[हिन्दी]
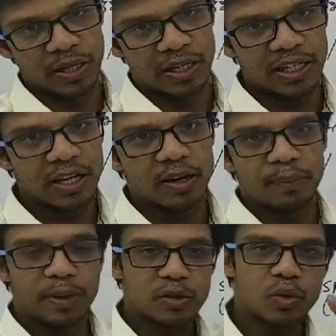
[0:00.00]
ठीक है
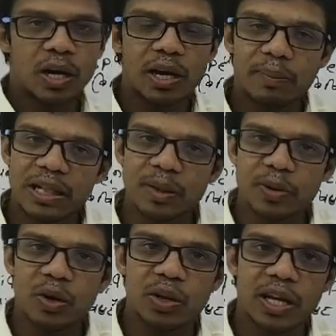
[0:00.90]
परसोना का मतलब
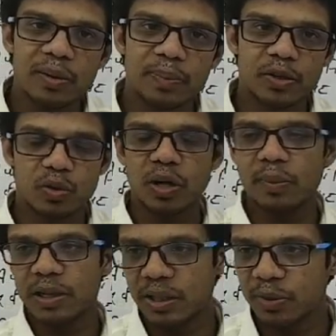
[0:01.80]
क्या होता है परसोना का
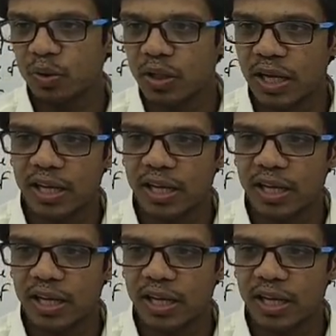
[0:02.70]
मतलब ये होता